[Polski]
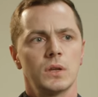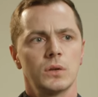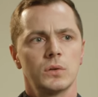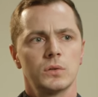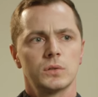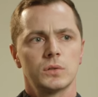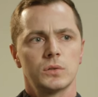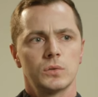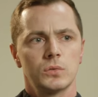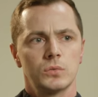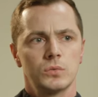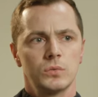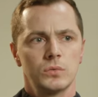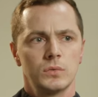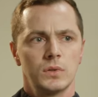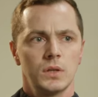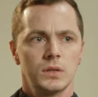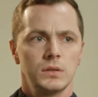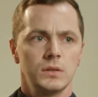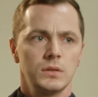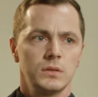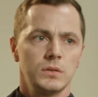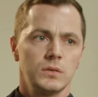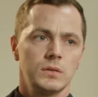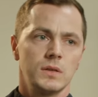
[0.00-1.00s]
roku,
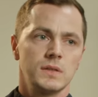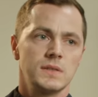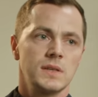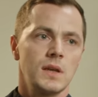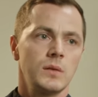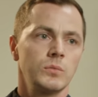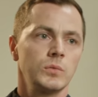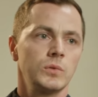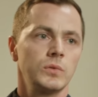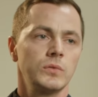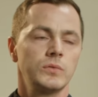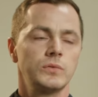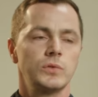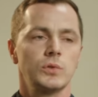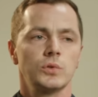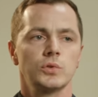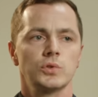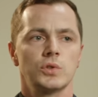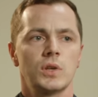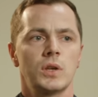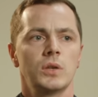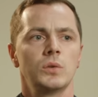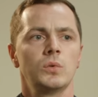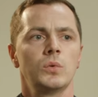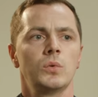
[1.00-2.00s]
kiedy to na zamku w
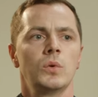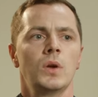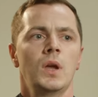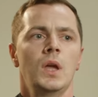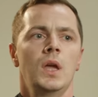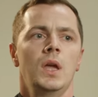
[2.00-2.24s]
Ciążeniu